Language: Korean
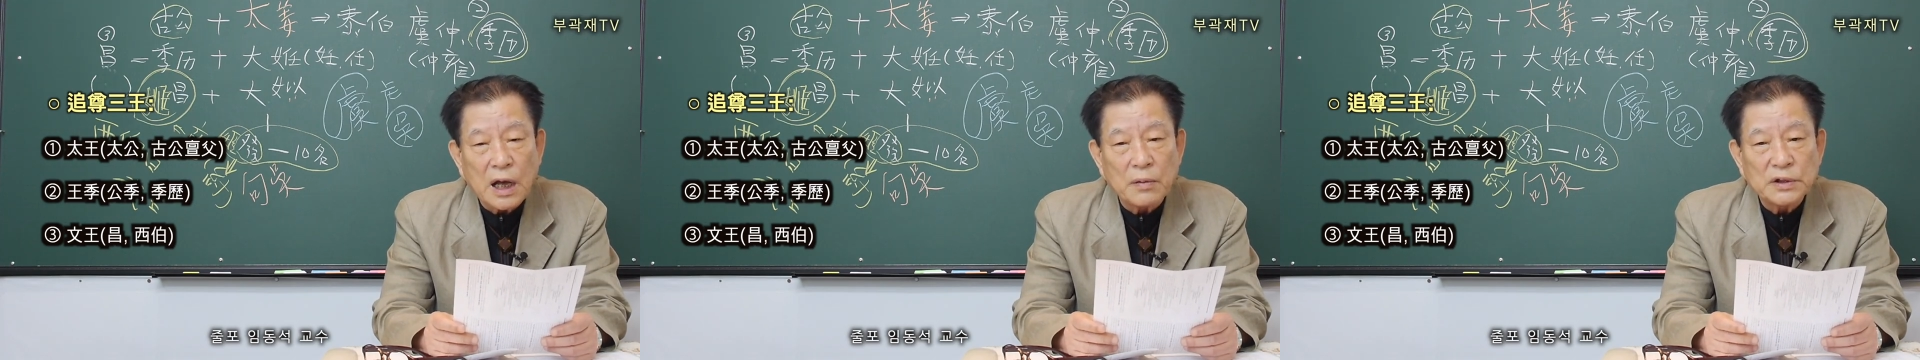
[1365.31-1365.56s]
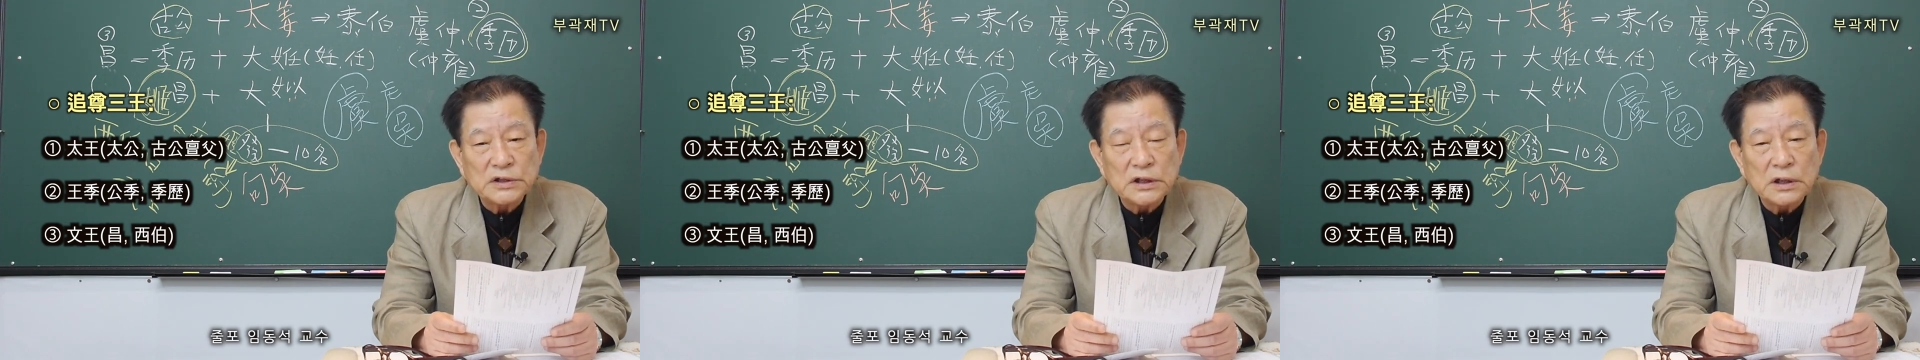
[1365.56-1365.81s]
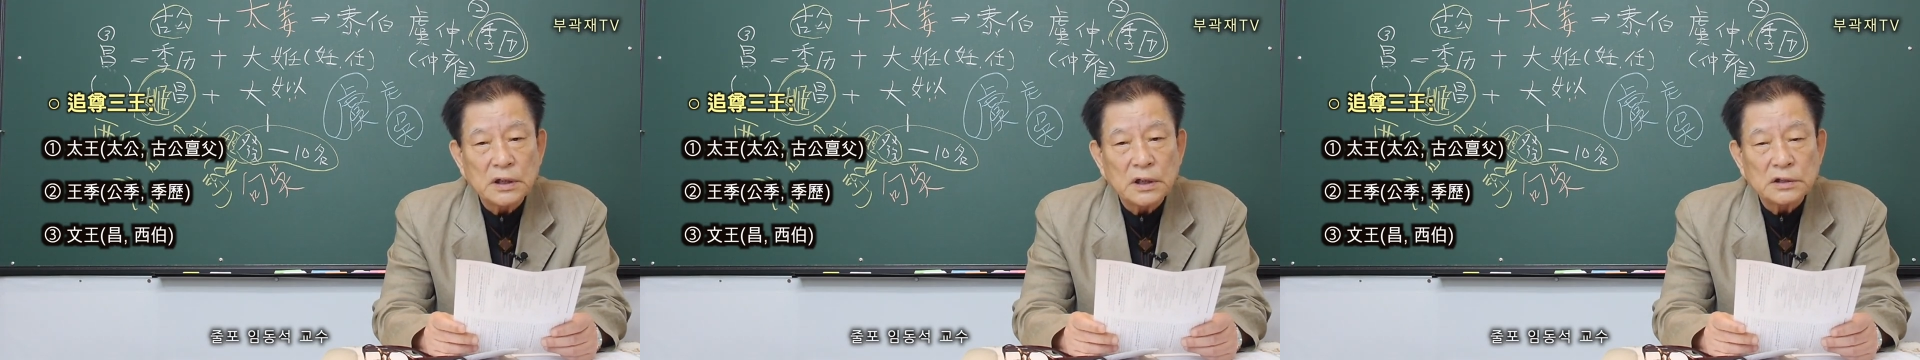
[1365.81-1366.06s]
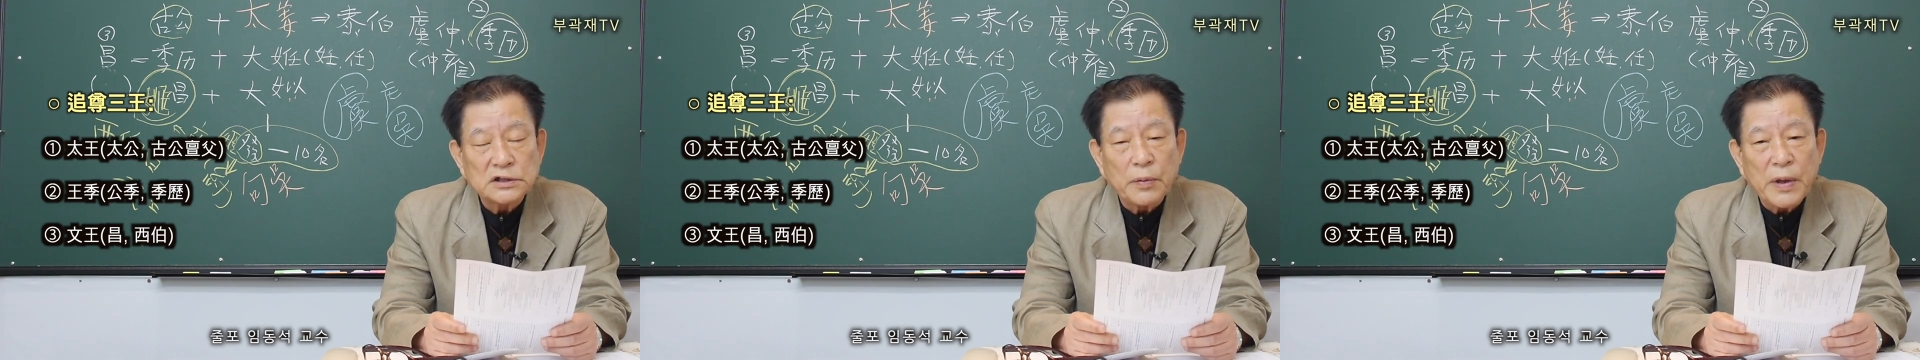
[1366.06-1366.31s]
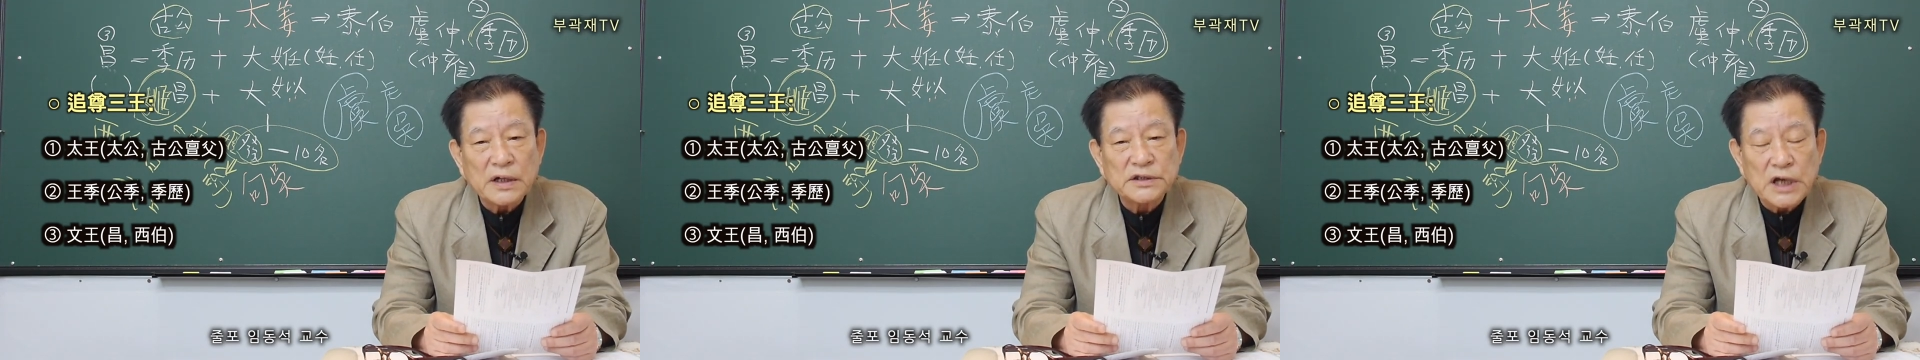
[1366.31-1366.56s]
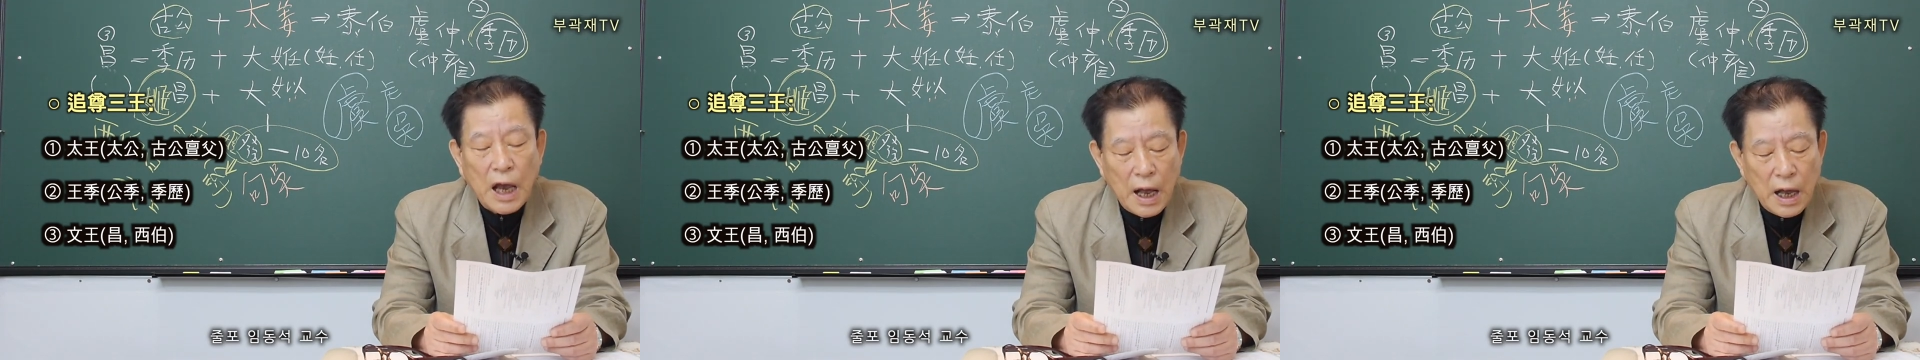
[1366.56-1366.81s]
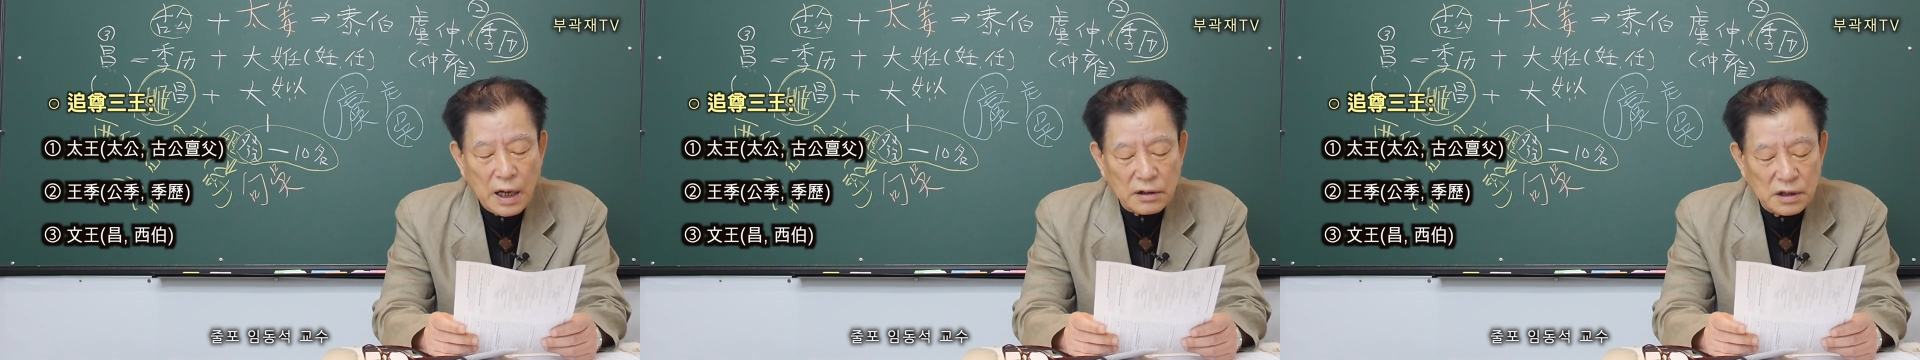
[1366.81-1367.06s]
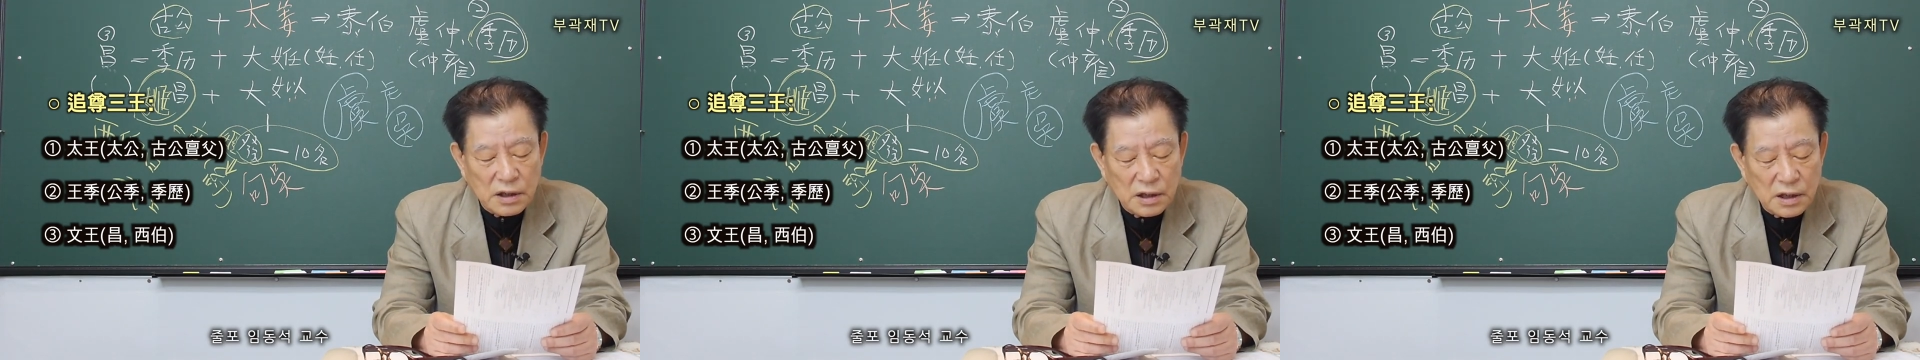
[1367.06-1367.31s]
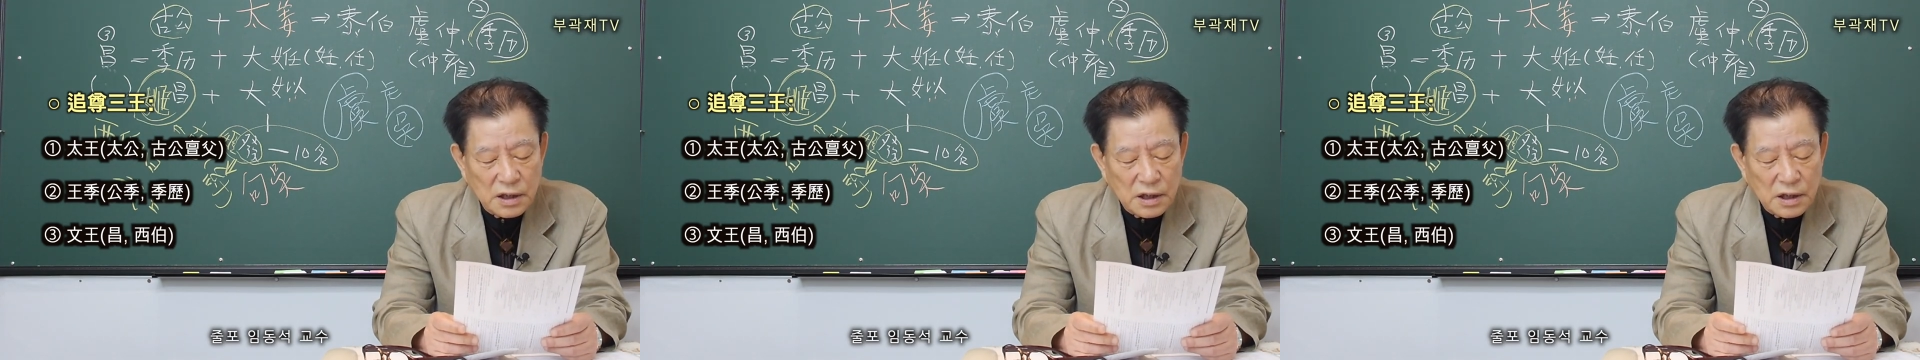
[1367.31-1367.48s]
아버지 서백창을